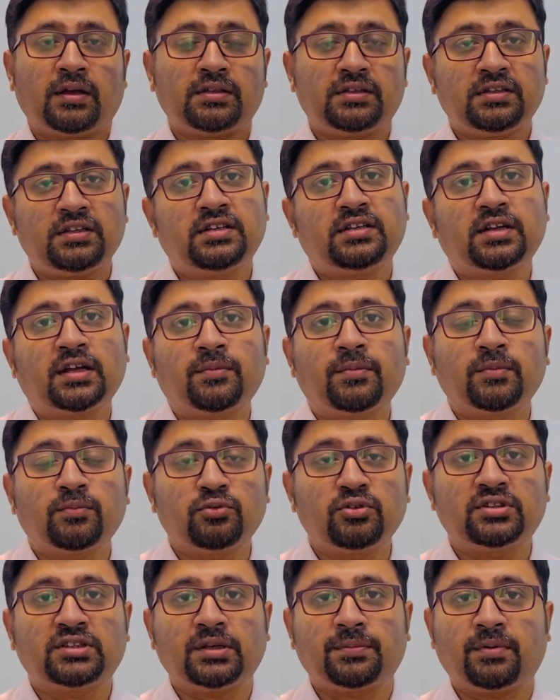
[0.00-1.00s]
জিনিসটাকে আমরা
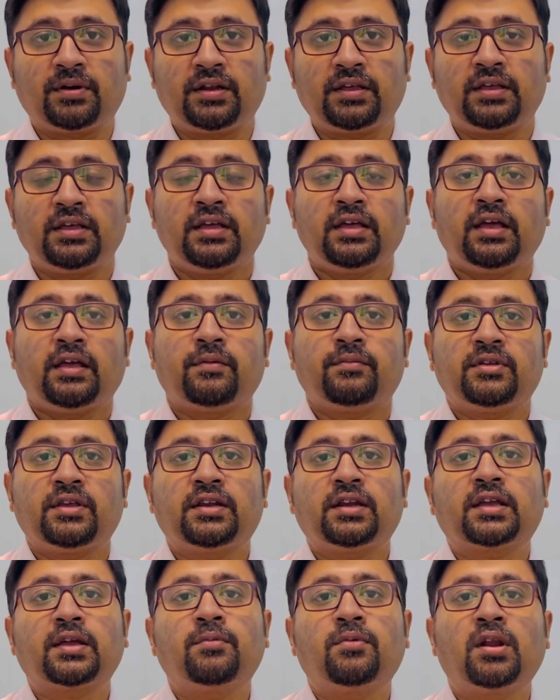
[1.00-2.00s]
বুঝতে পারি
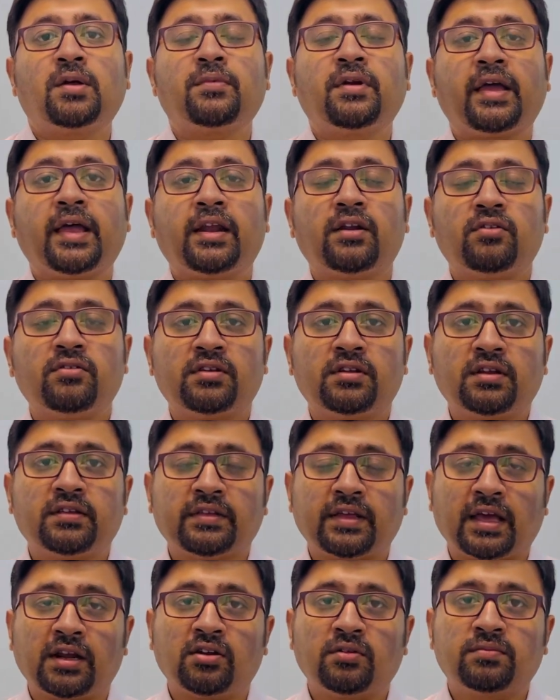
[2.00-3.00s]
যেটাকে বলে আমরা
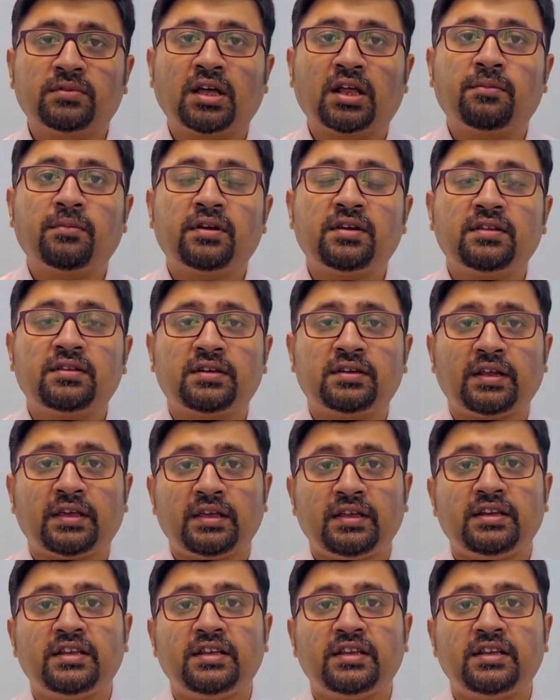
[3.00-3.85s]
অ্যান্ড্রোজেনাস অ্যান্ডোথালমাইটিস যেটা